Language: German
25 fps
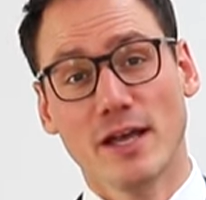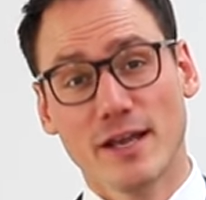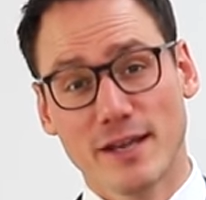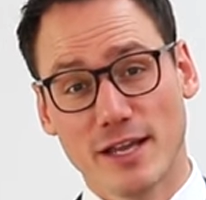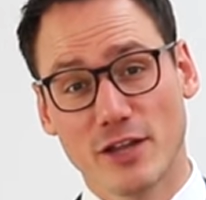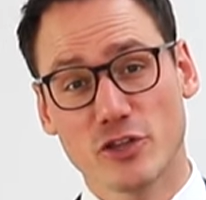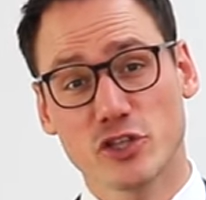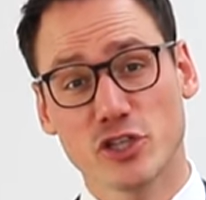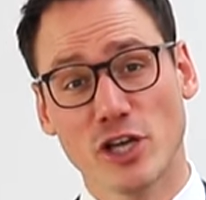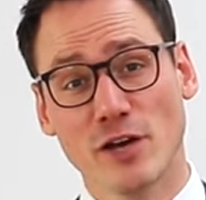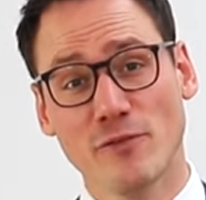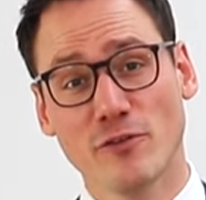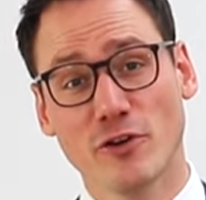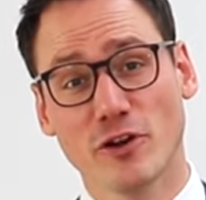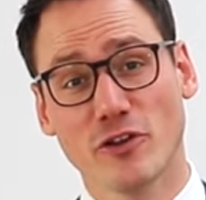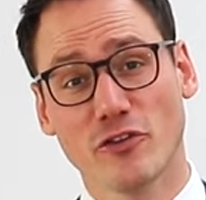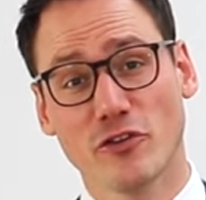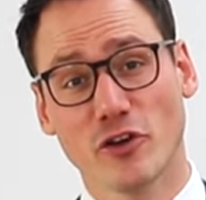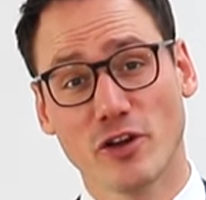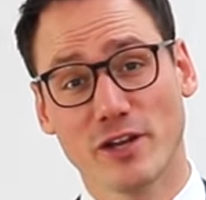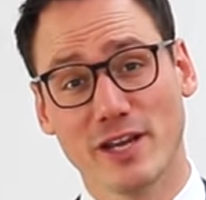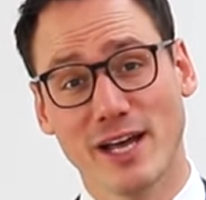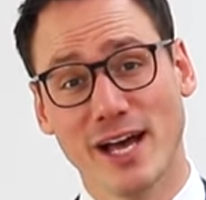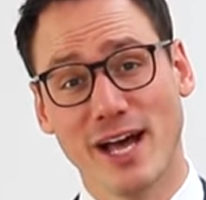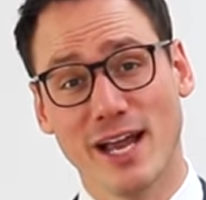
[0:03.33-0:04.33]
Das schauen wir uns
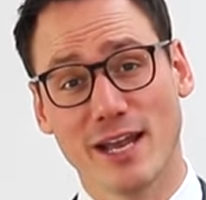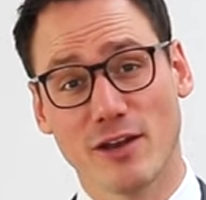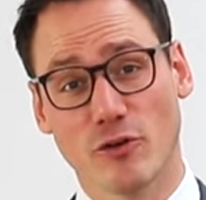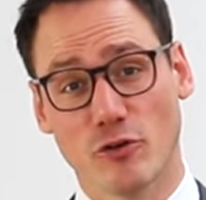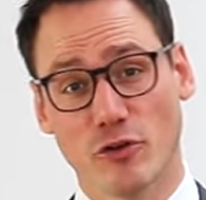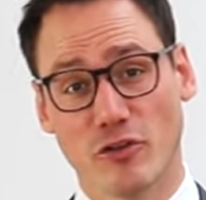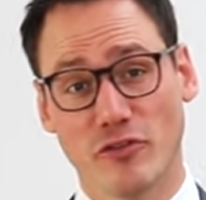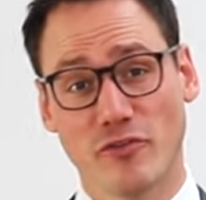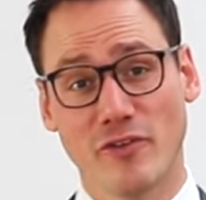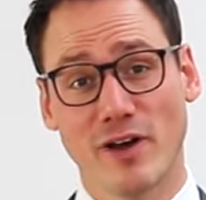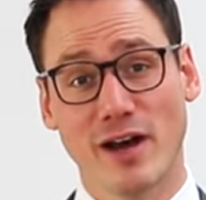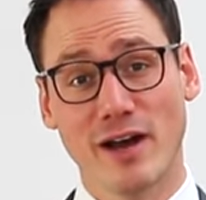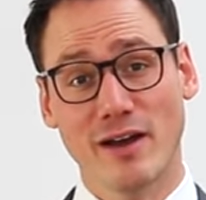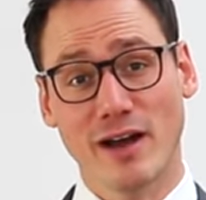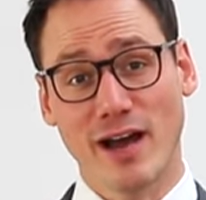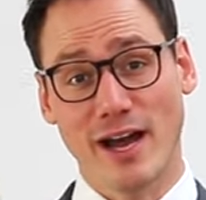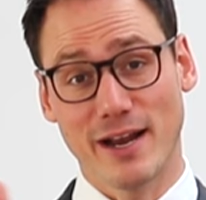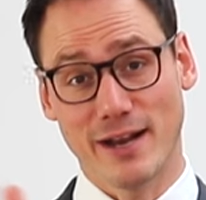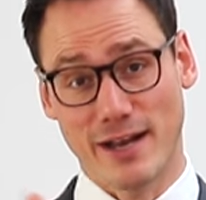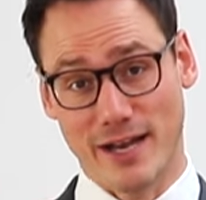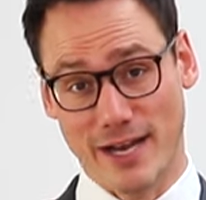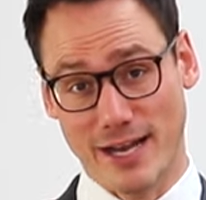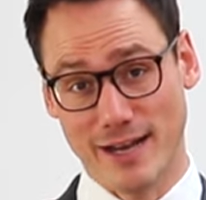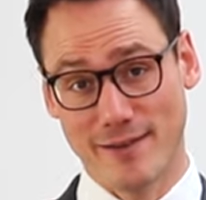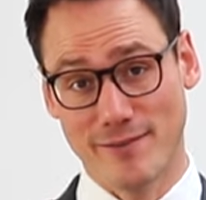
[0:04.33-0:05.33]
heute an. Und zwar
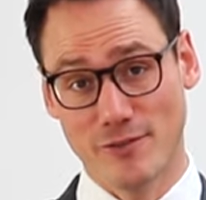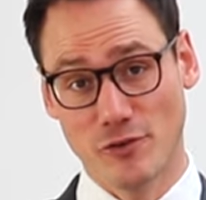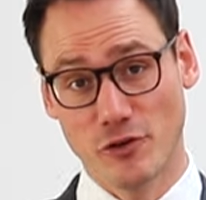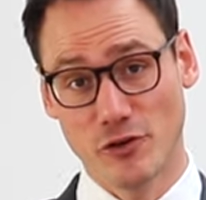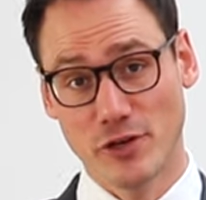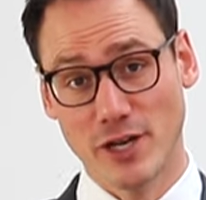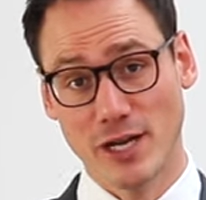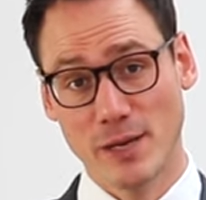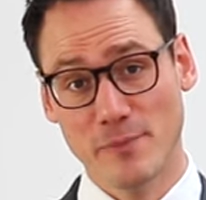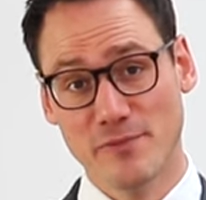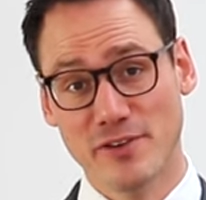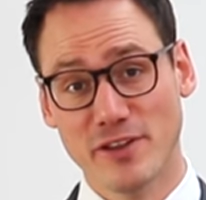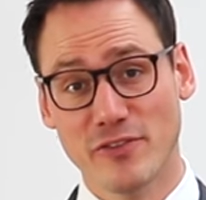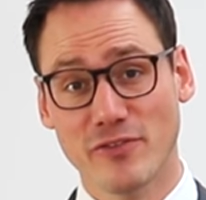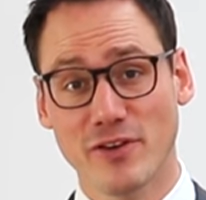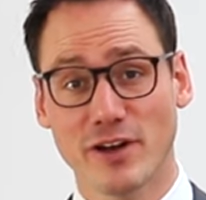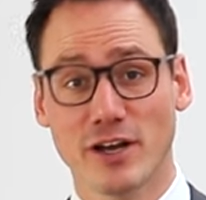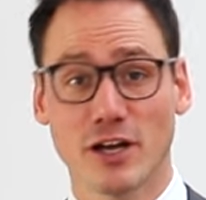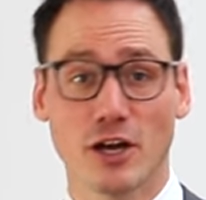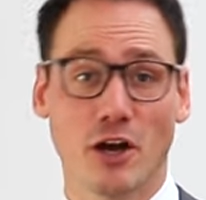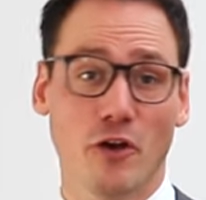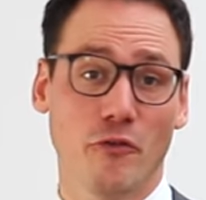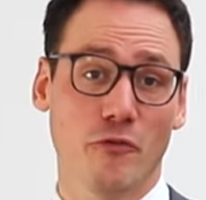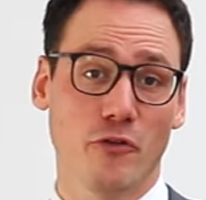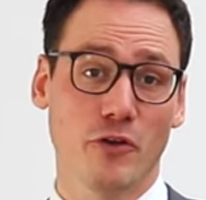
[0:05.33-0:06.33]
ein Einzelunternehmen, was
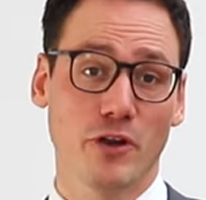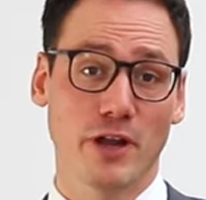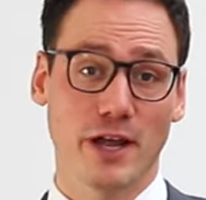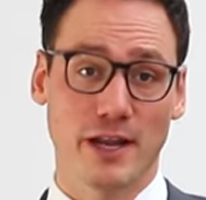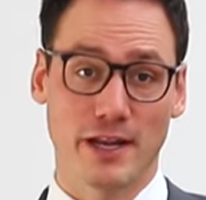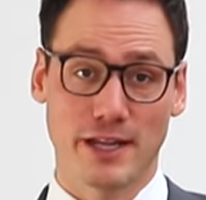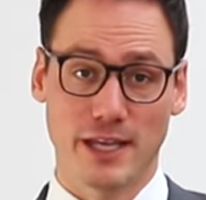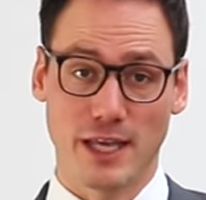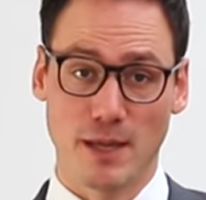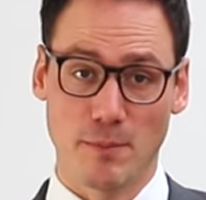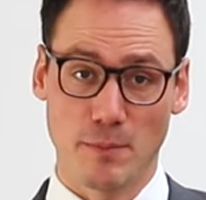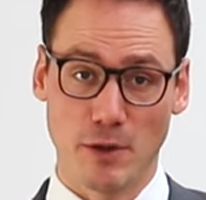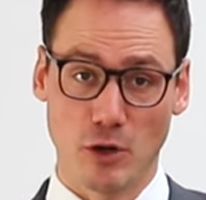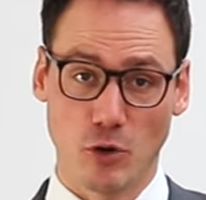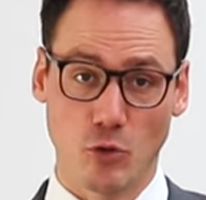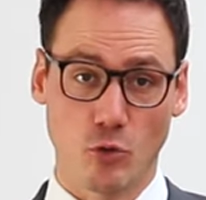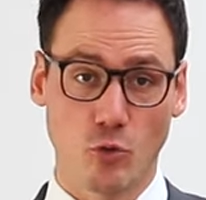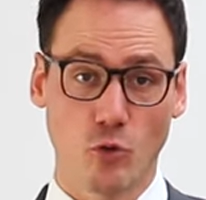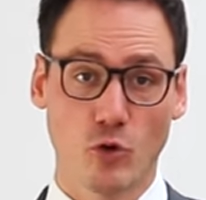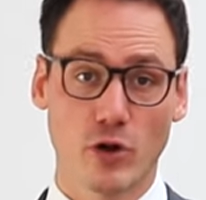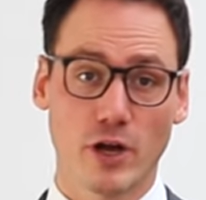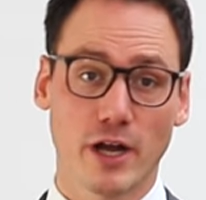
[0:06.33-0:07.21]
verkauft wird, eine GmbH und Co.